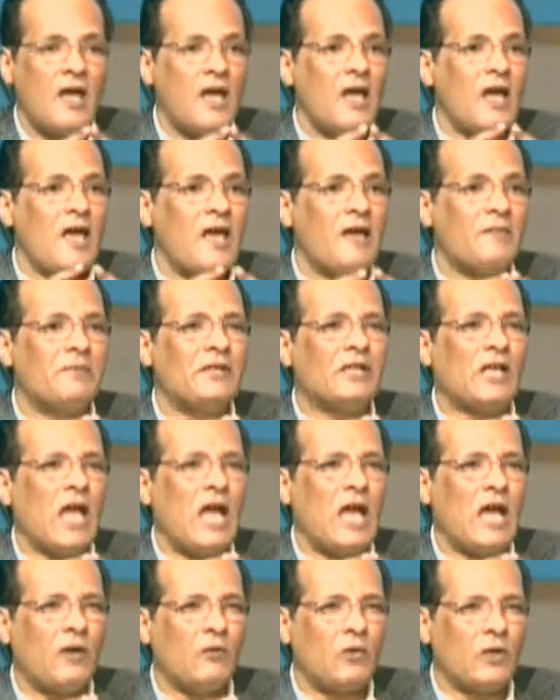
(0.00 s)
آه،
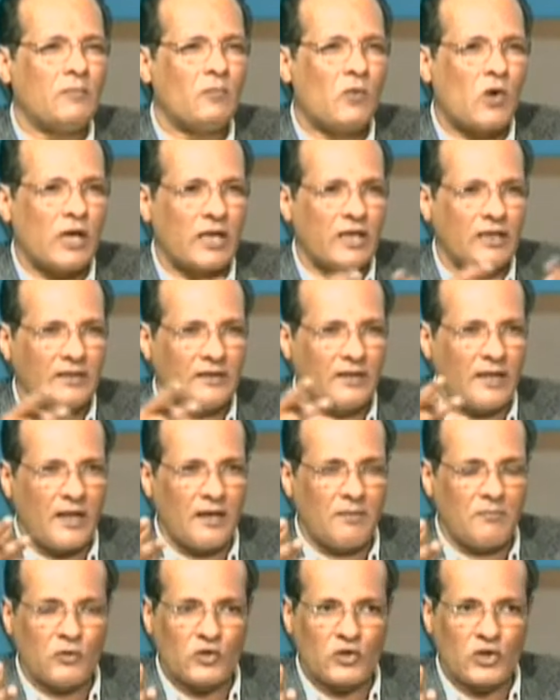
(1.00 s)
بنحاول مواجهه
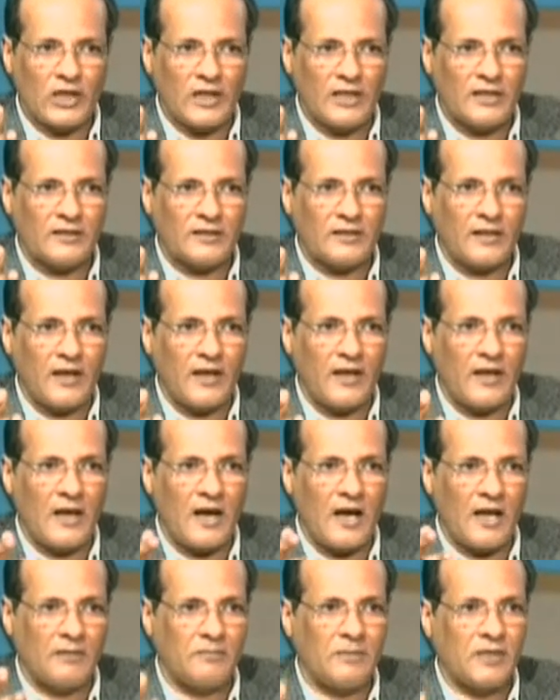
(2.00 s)
مشكله
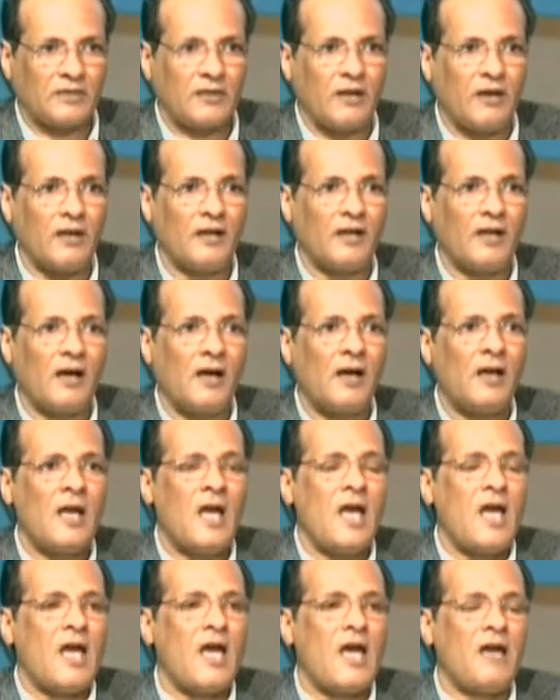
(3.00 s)
آه، البطاله
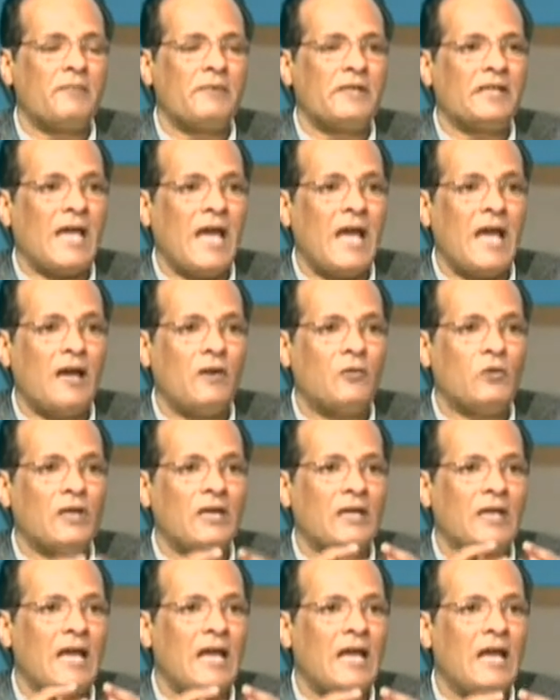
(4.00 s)

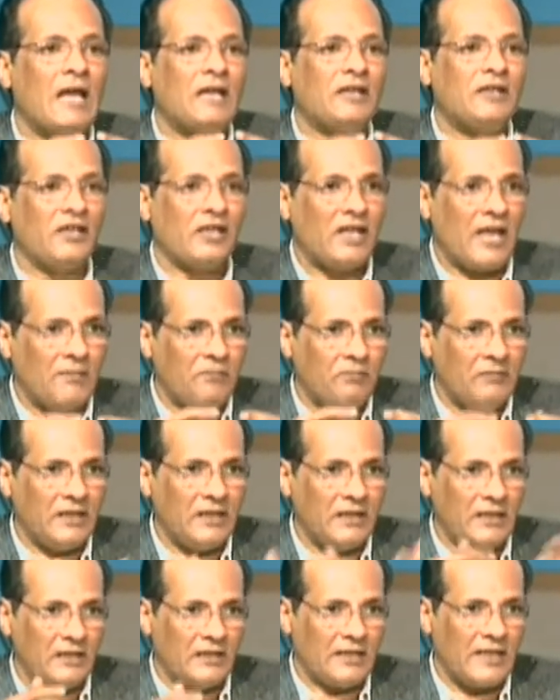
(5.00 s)
بنحاول
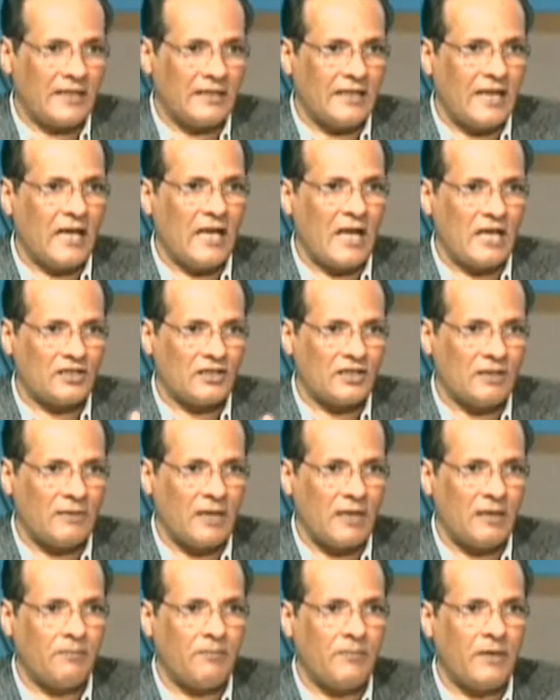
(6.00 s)
ننمي لدى
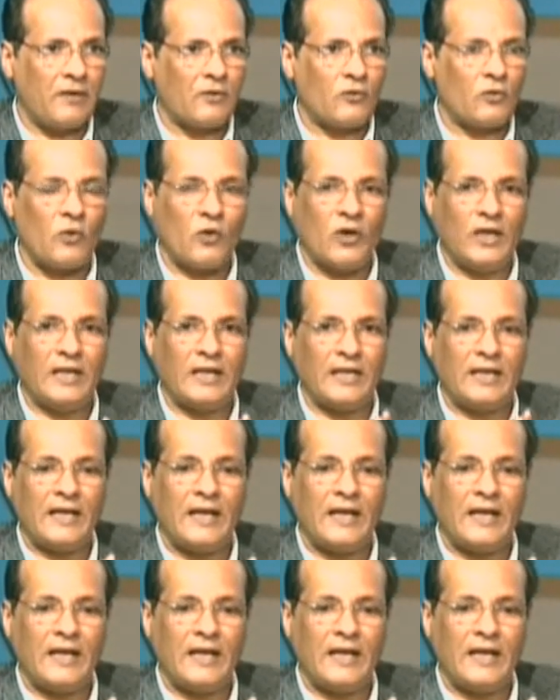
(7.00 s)
الشباب روح